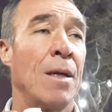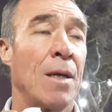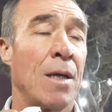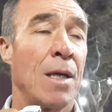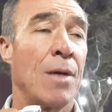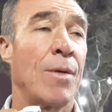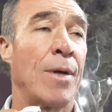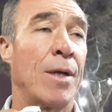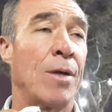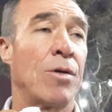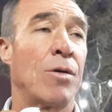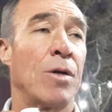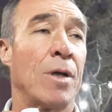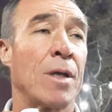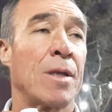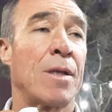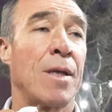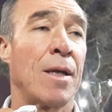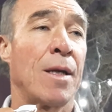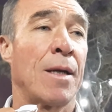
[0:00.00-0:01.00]
y bueno,
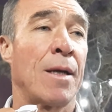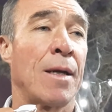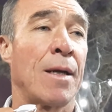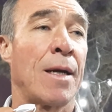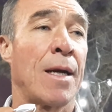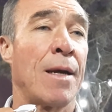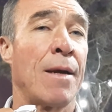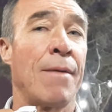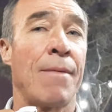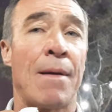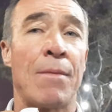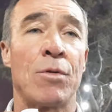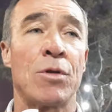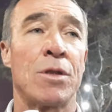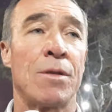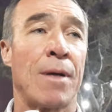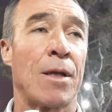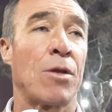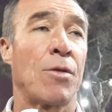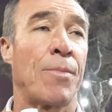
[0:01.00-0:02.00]
este, ahí vamos
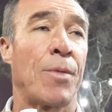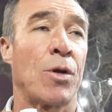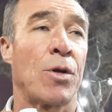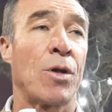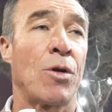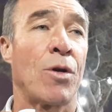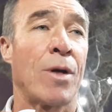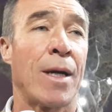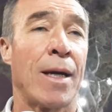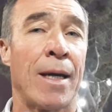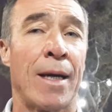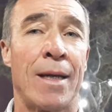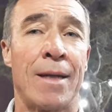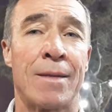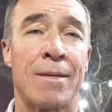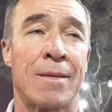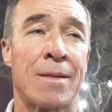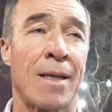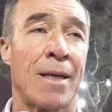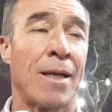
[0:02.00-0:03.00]
llevando, pero creo que
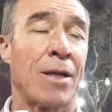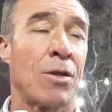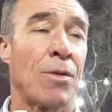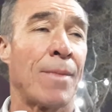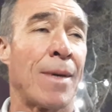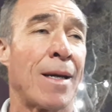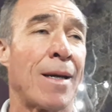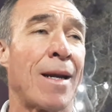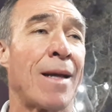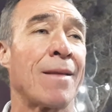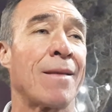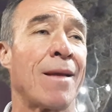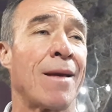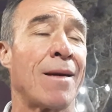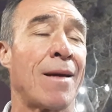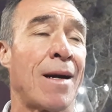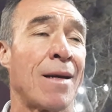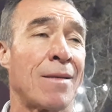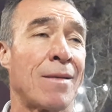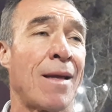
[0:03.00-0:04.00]
el secreto más
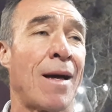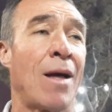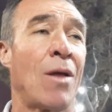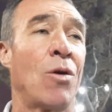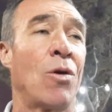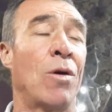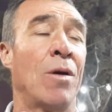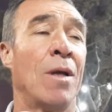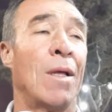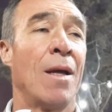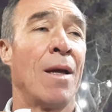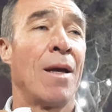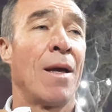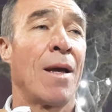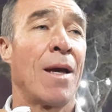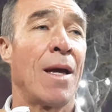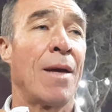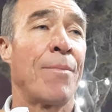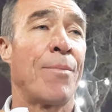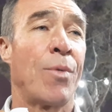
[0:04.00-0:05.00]
grande ha estado
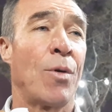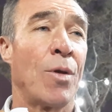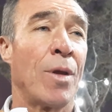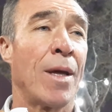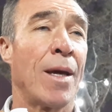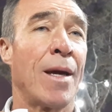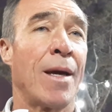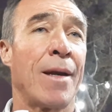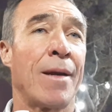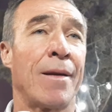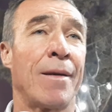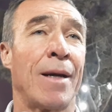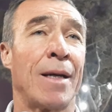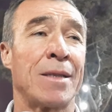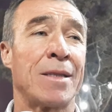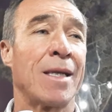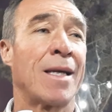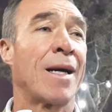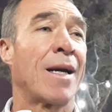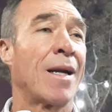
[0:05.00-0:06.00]
en poder
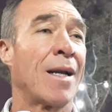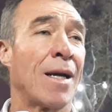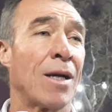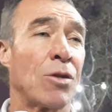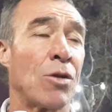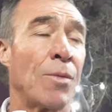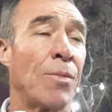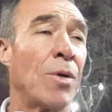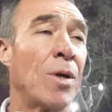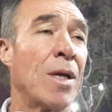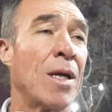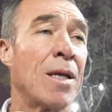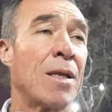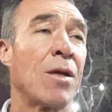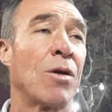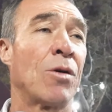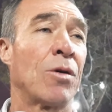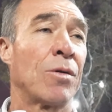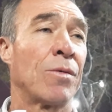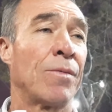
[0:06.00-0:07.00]
achicar el gasto
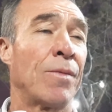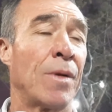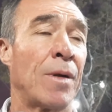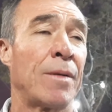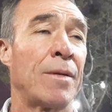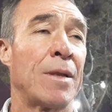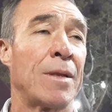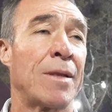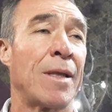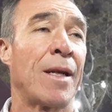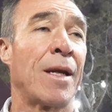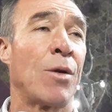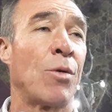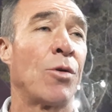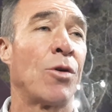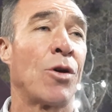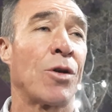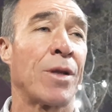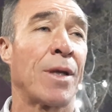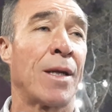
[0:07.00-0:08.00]
político y tener
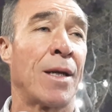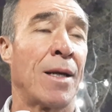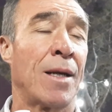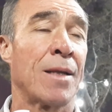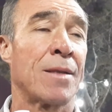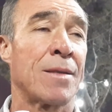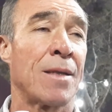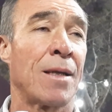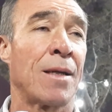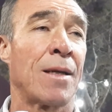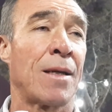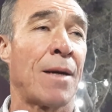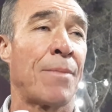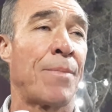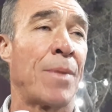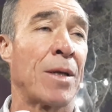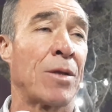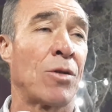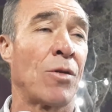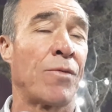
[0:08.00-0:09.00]
un orden en ese
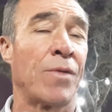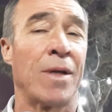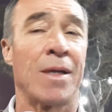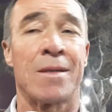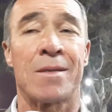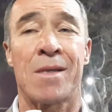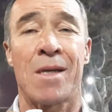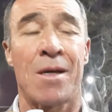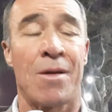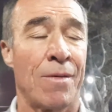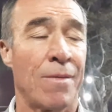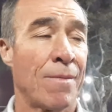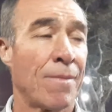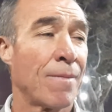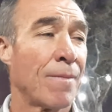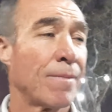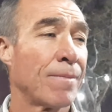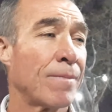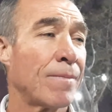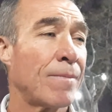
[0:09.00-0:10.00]
aspecto financiero. Un
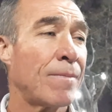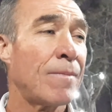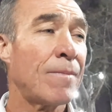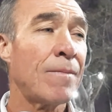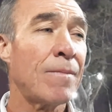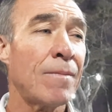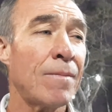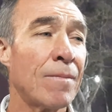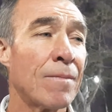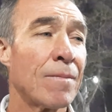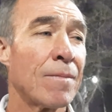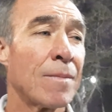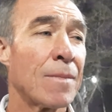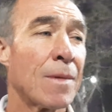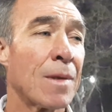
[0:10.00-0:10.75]
mensaje para